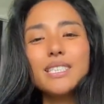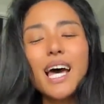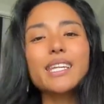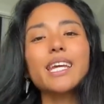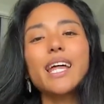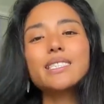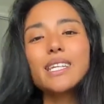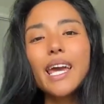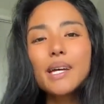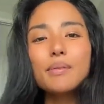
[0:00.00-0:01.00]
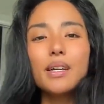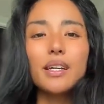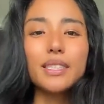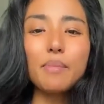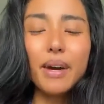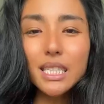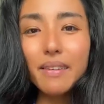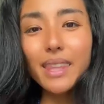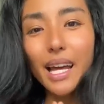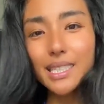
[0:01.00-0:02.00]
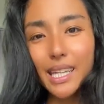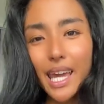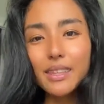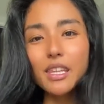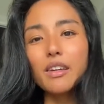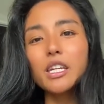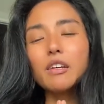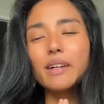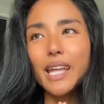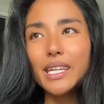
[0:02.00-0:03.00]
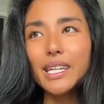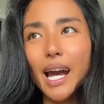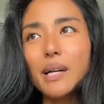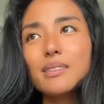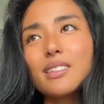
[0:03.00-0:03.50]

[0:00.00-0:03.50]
じゃあね、多次元。じゃあまずは多次元というのは何か、